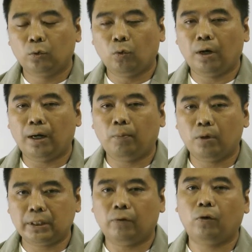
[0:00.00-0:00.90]
ตัว
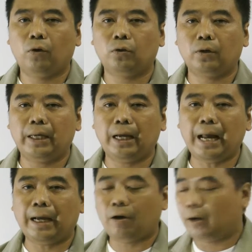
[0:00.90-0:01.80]
process flow ตรงนี้ให้
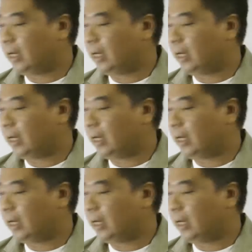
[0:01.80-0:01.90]
ได้ก่อ